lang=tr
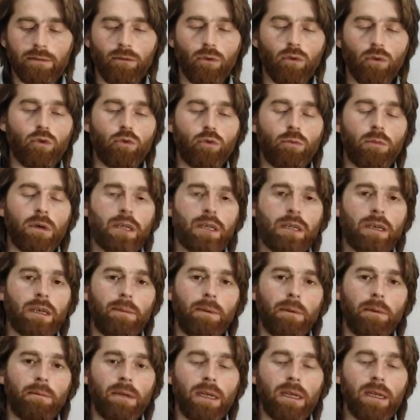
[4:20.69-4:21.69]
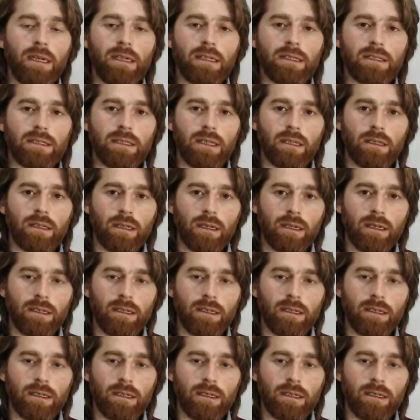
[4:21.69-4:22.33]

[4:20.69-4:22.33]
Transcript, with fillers: okuma yapabilen insanlar